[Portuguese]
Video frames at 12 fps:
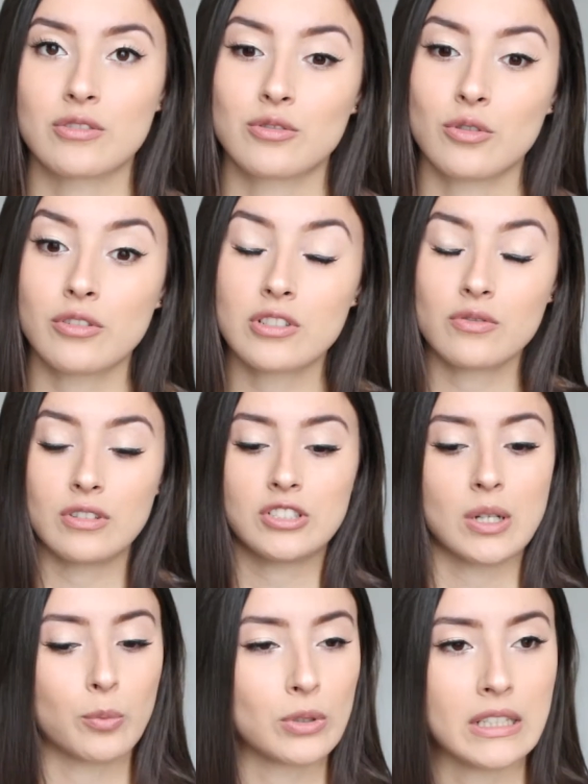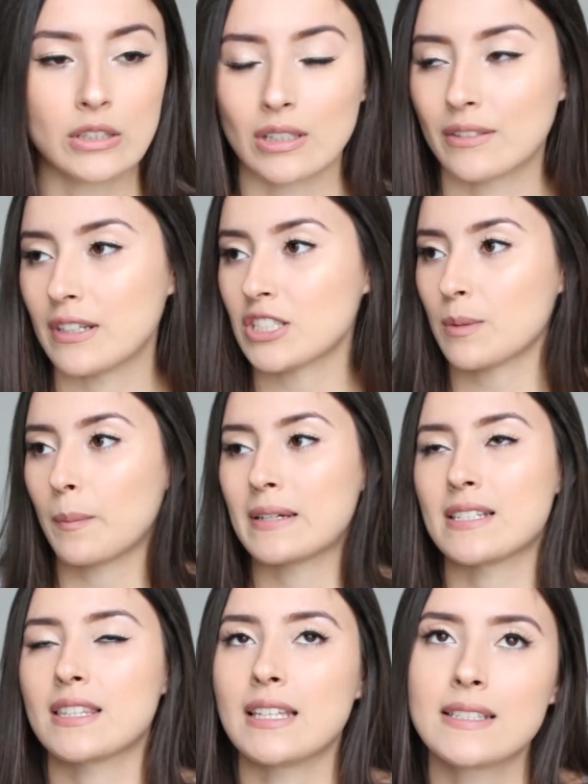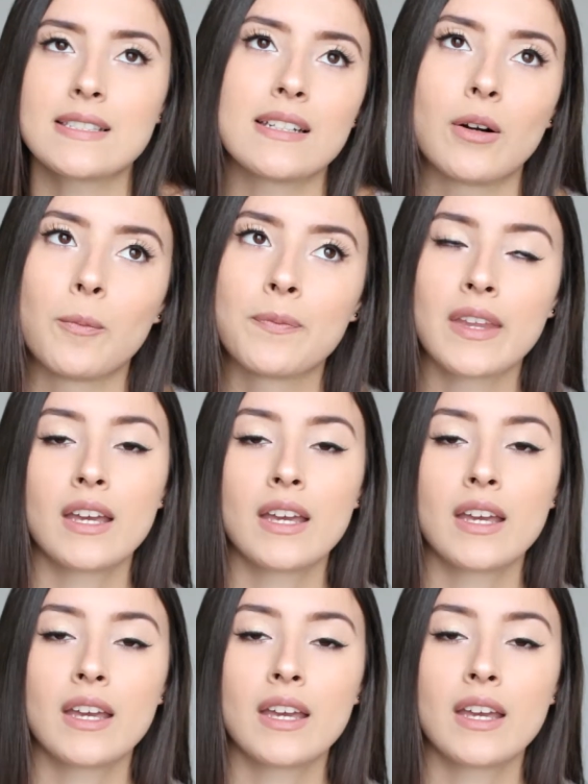Os outros vão achar bonito, ela vai chamar mais atenção.